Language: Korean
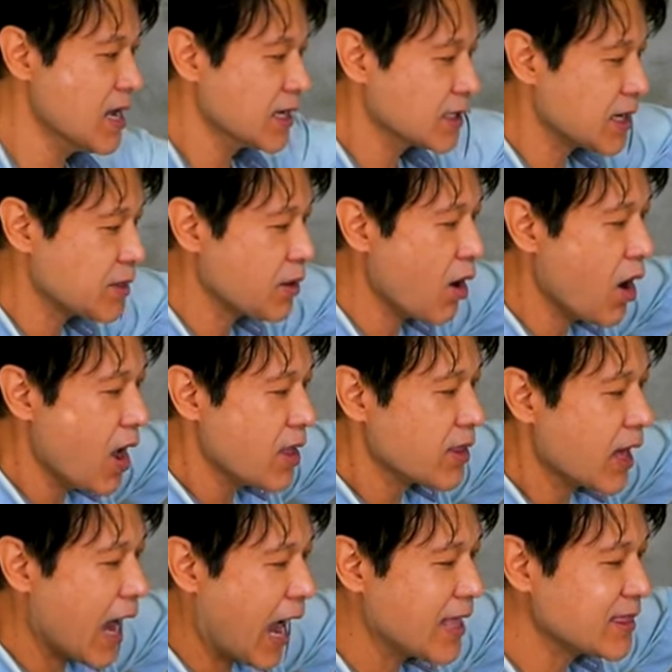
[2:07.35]
그래서
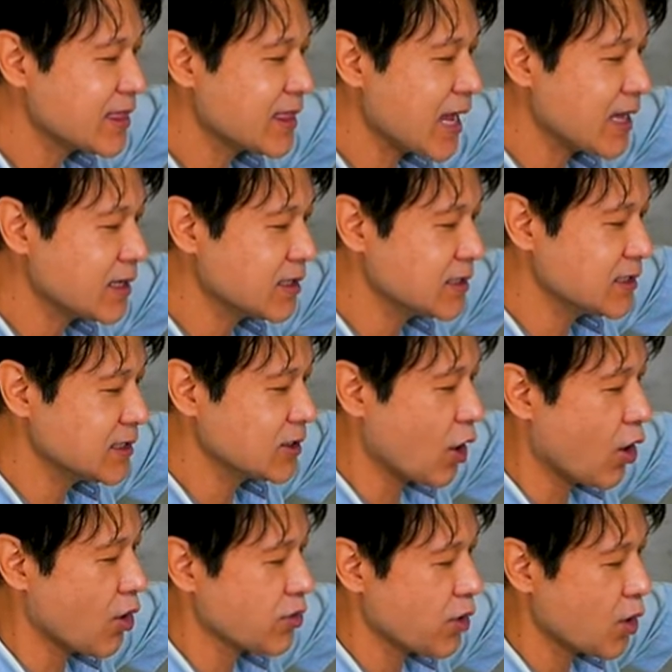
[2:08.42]
안단을
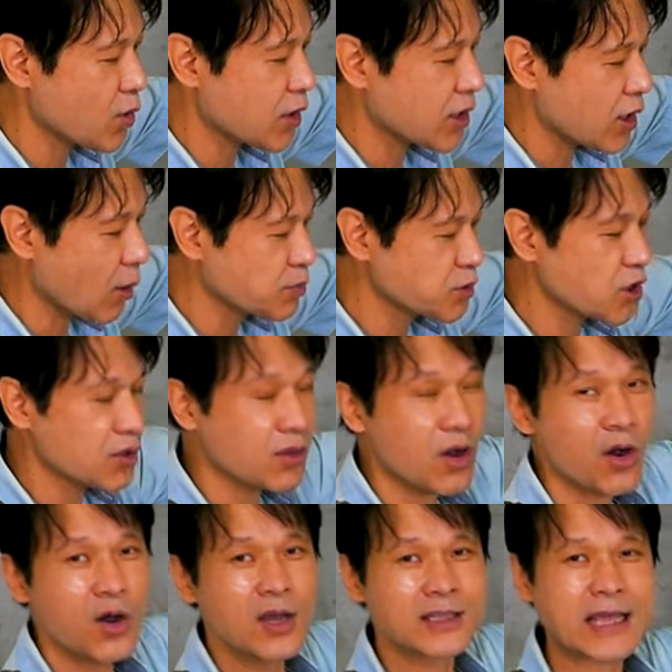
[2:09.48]
넣어서 이렇게 겹쳐서